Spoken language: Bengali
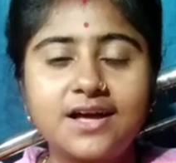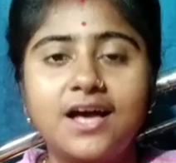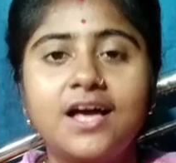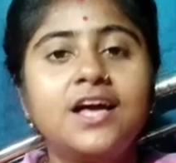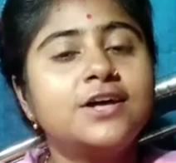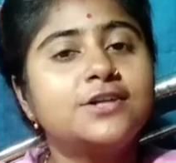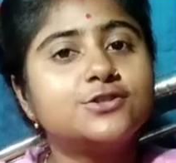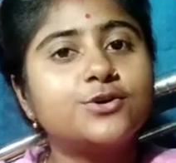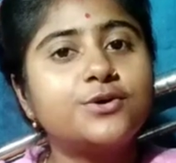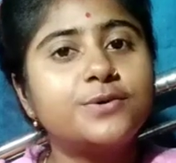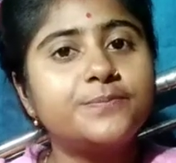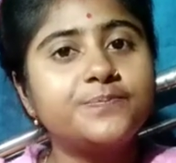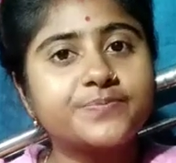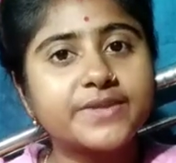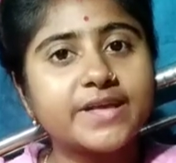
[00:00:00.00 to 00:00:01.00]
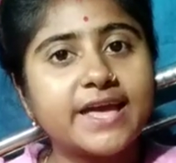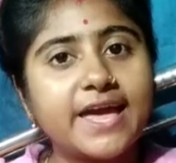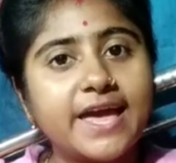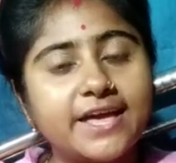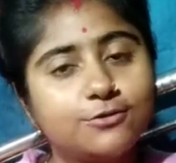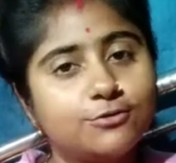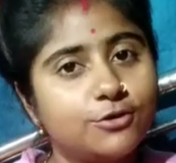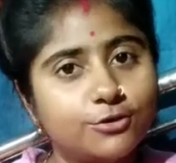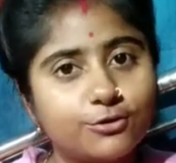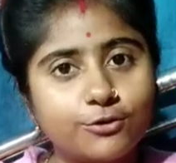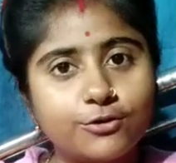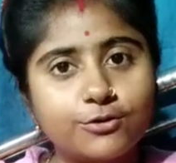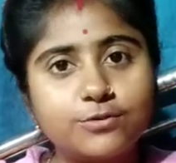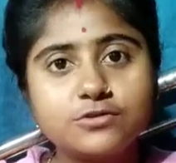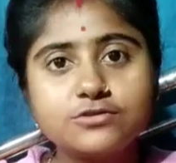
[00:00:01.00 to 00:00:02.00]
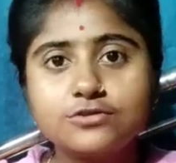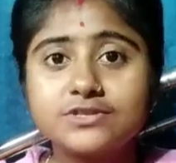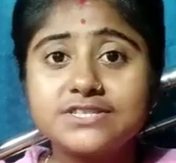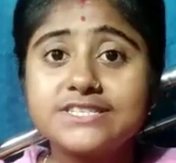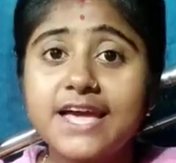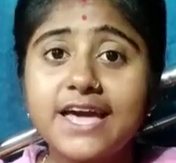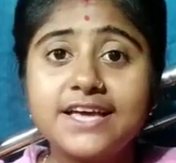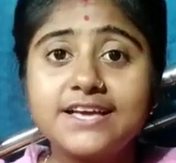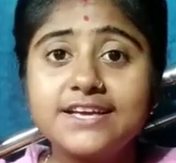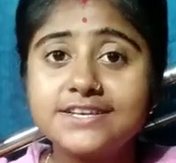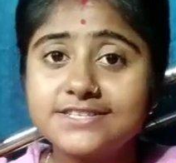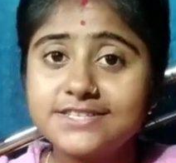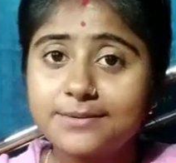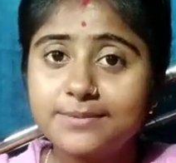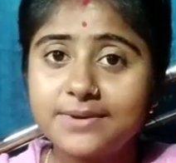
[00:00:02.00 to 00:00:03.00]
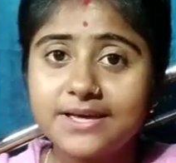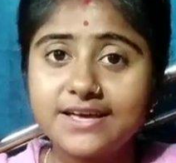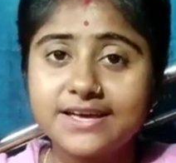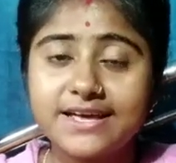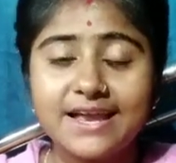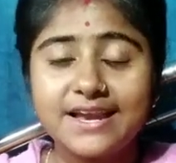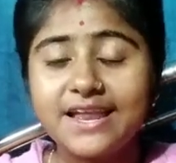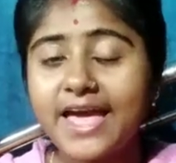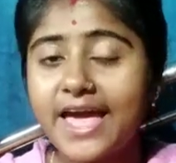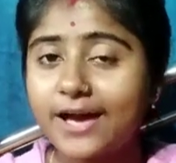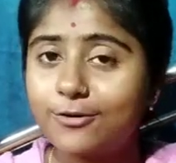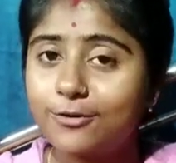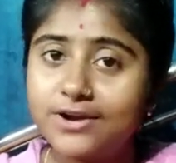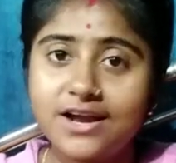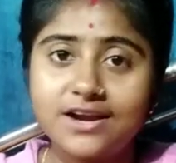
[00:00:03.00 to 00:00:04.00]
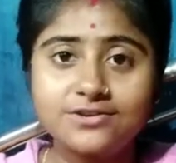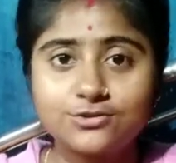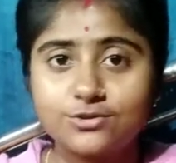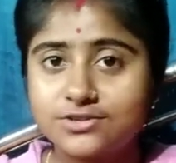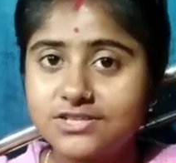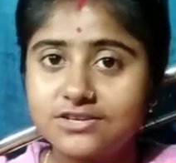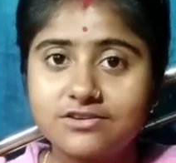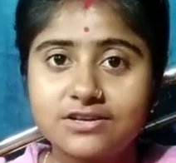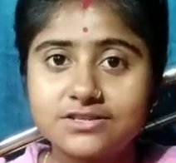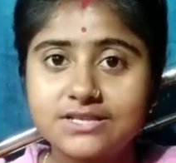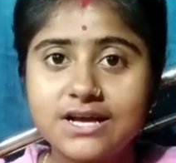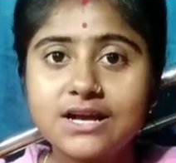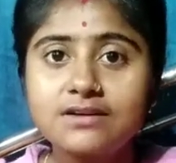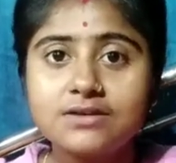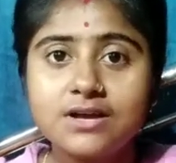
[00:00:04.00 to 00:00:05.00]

না তো এইগুলো করব তো সেই হিসেবে গেলে এখন আর সত্যি কথা